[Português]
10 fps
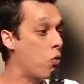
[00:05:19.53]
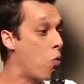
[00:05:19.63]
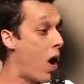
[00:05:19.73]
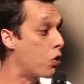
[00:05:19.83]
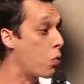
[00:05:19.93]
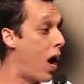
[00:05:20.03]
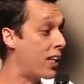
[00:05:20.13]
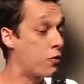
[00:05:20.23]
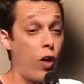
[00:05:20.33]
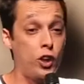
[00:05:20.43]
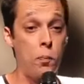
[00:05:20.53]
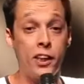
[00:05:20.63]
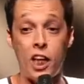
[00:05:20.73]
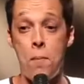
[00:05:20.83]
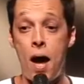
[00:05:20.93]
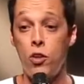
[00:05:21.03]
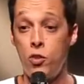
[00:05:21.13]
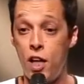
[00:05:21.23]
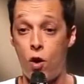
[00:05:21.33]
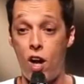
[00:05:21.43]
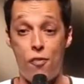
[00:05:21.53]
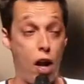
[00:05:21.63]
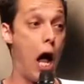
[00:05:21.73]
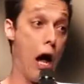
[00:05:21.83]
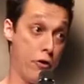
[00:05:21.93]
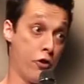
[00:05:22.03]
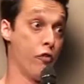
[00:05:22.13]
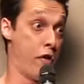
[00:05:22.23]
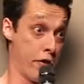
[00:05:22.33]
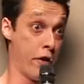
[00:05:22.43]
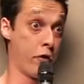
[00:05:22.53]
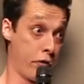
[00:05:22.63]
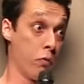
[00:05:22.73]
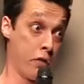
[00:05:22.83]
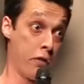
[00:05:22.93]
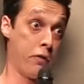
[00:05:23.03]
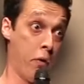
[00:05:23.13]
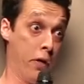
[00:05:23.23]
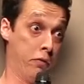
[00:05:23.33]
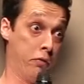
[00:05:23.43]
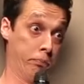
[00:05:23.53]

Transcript: com quatro guardas, fortemente armado dentro, vão olhar e falar: Acho que o Fernando tem um 38.